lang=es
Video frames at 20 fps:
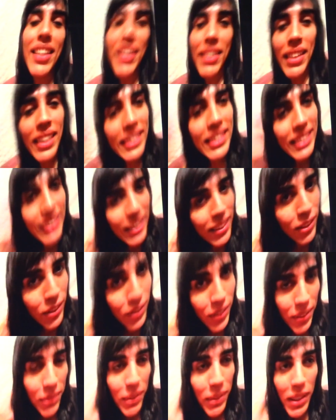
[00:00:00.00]
Están,
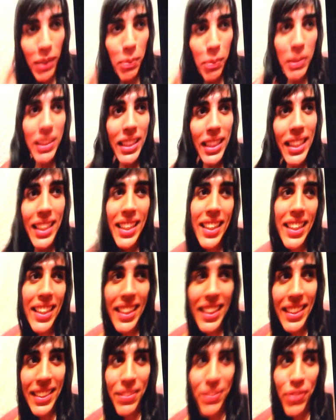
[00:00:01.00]
bueno, pues sí
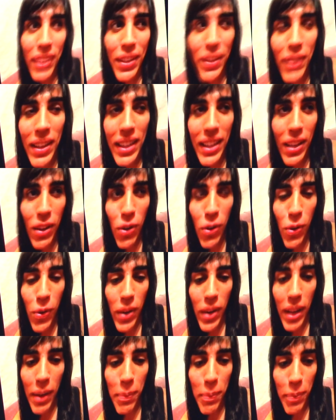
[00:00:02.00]
le fue igual de
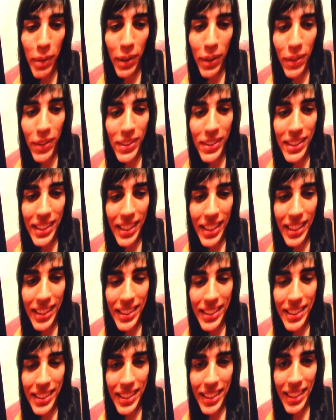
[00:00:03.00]
locura, pero sí,
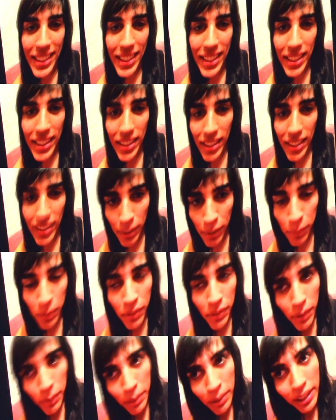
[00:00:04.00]
este, en mi
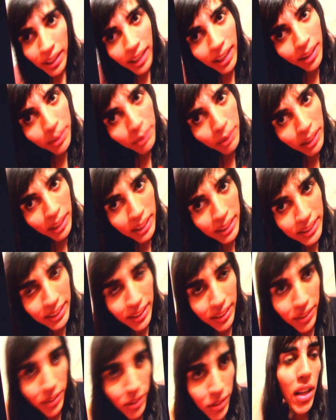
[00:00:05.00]
familia, en mi casa
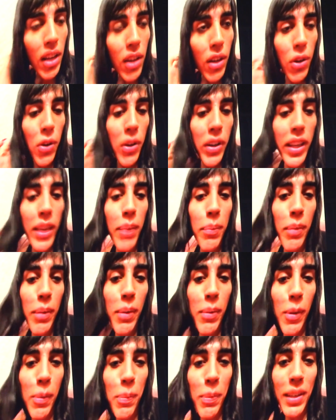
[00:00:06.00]
con, con quien vivo,
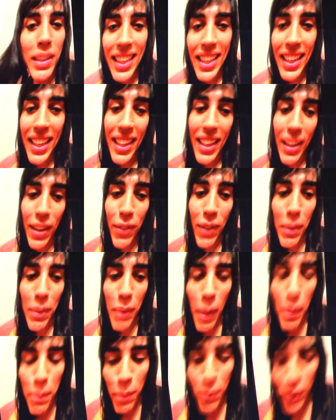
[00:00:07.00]
pues igual me
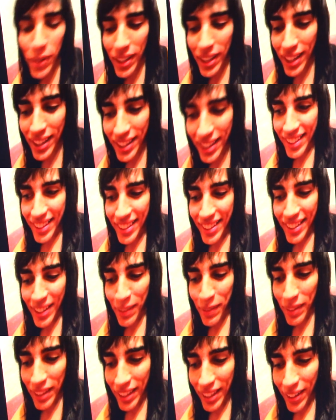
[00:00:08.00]
apoyan y, me
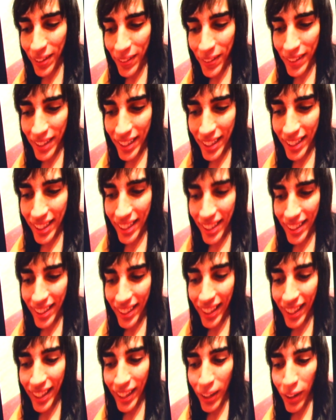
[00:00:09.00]
dijeron que
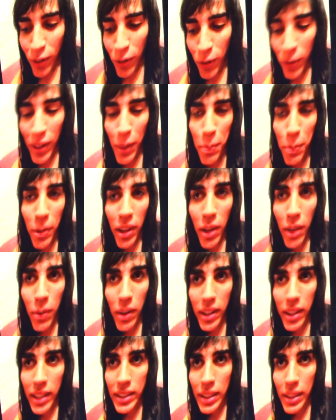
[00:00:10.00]
qué locura, porque igual
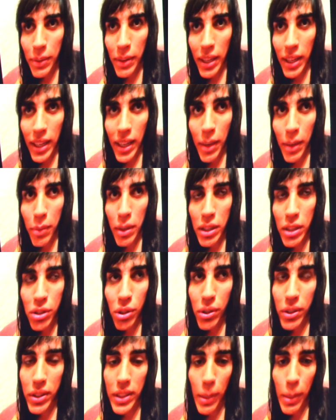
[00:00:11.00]
ya sabían que había hecho yo
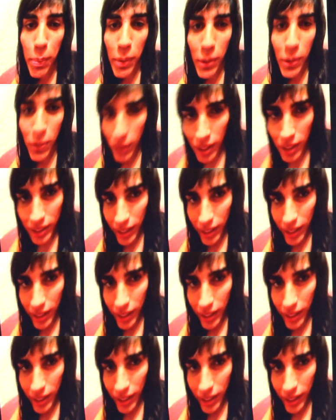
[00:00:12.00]
esa pintura hace